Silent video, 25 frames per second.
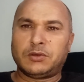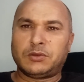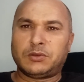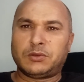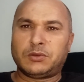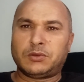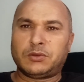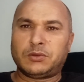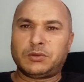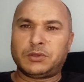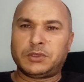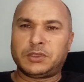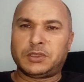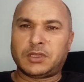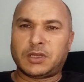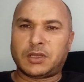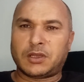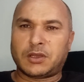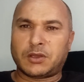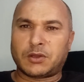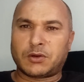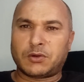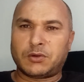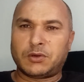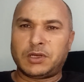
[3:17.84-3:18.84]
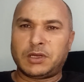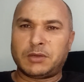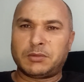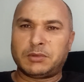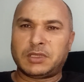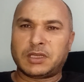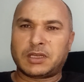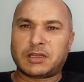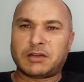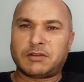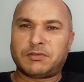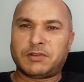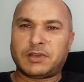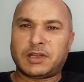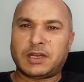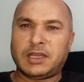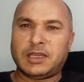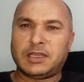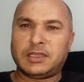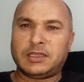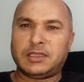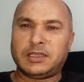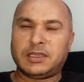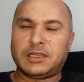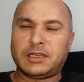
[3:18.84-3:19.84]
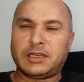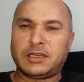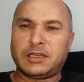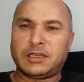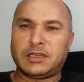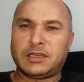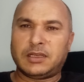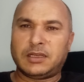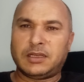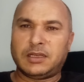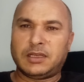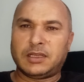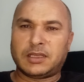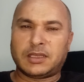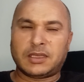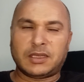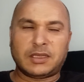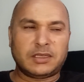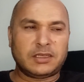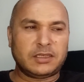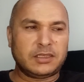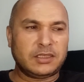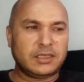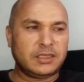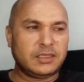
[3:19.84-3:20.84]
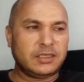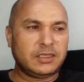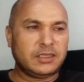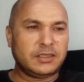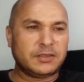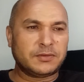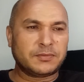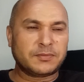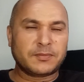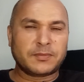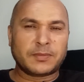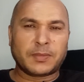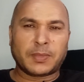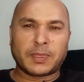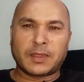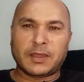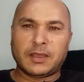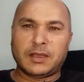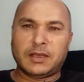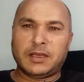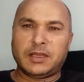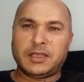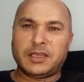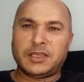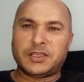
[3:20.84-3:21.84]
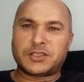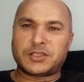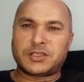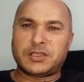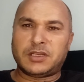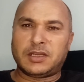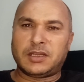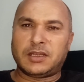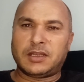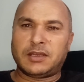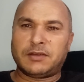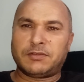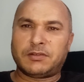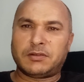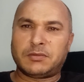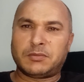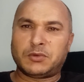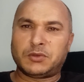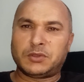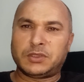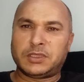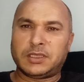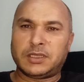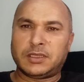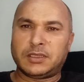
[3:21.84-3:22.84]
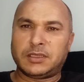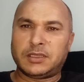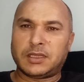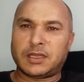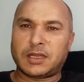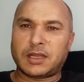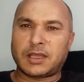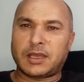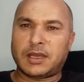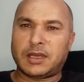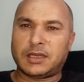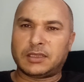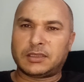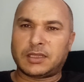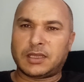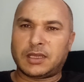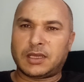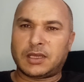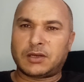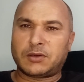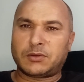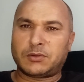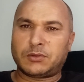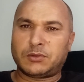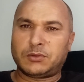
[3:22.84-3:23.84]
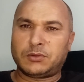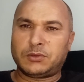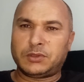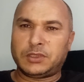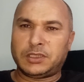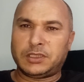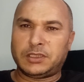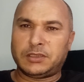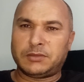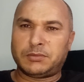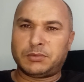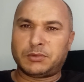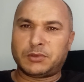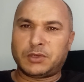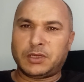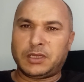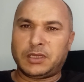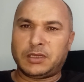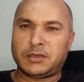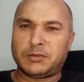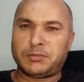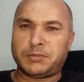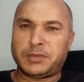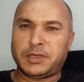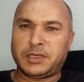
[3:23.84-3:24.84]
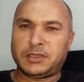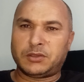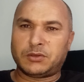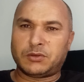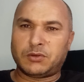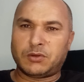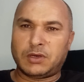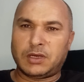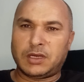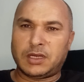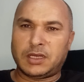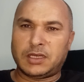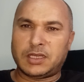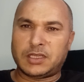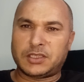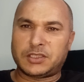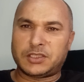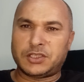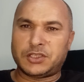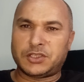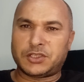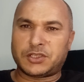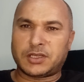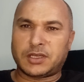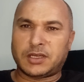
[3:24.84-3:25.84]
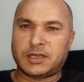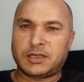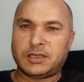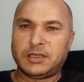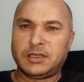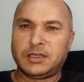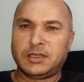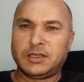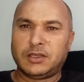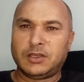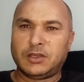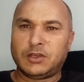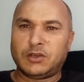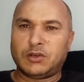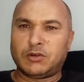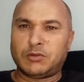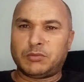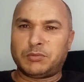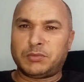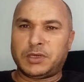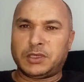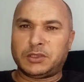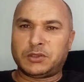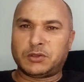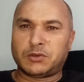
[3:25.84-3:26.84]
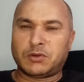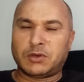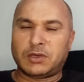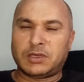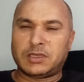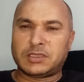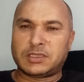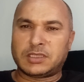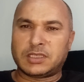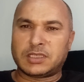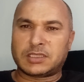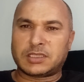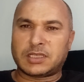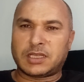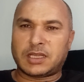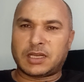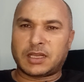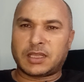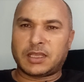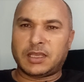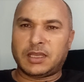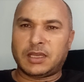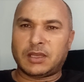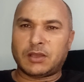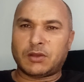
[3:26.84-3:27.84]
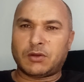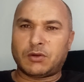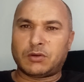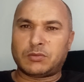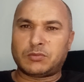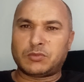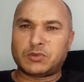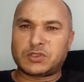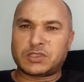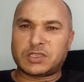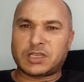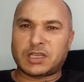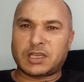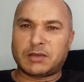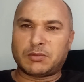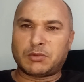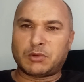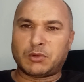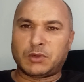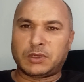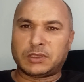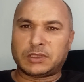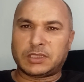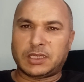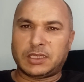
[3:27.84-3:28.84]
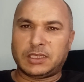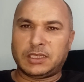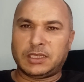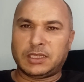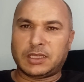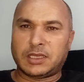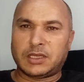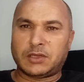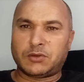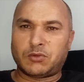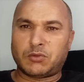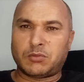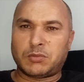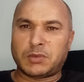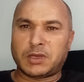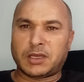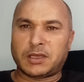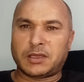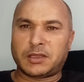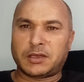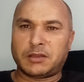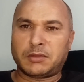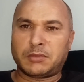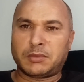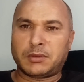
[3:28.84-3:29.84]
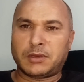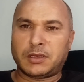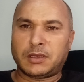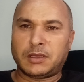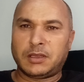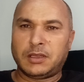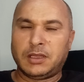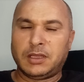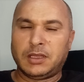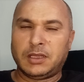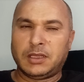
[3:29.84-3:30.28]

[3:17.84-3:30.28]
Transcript: ويذكرونا بداك الفرحه ديال اللي كان يعني اللي عشناها في المونديال ديال قطر ويعني بعد كل نتيجه ومن بعد كل انتصار كيحققوا المنتخب الوطني كانوا المغاربه